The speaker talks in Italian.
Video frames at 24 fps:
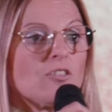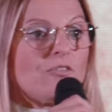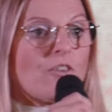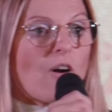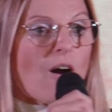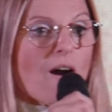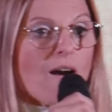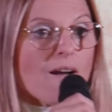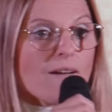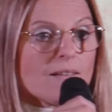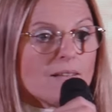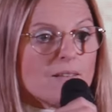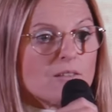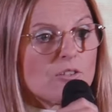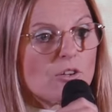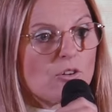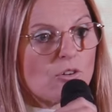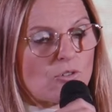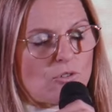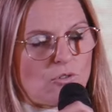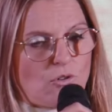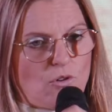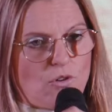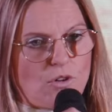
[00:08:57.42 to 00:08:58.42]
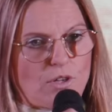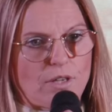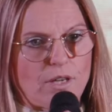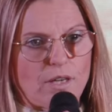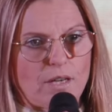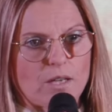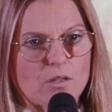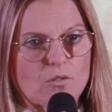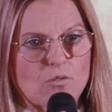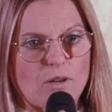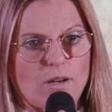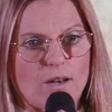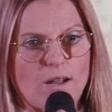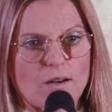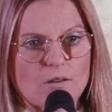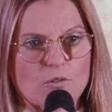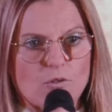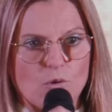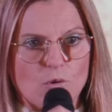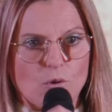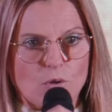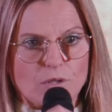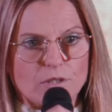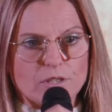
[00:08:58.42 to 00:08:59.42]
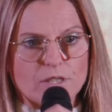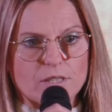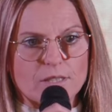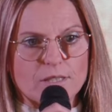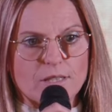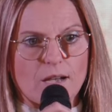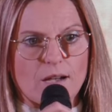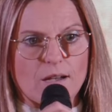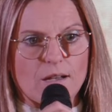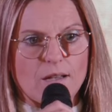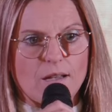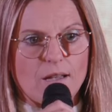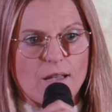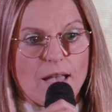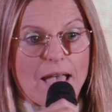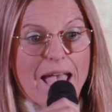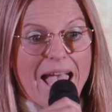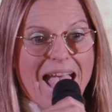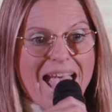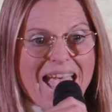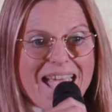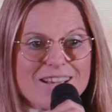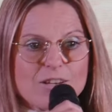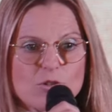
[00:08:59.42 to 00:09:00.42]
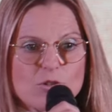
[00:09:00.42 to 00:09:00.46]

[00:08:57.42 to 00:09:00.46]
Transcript: voglio correre quella corsa. È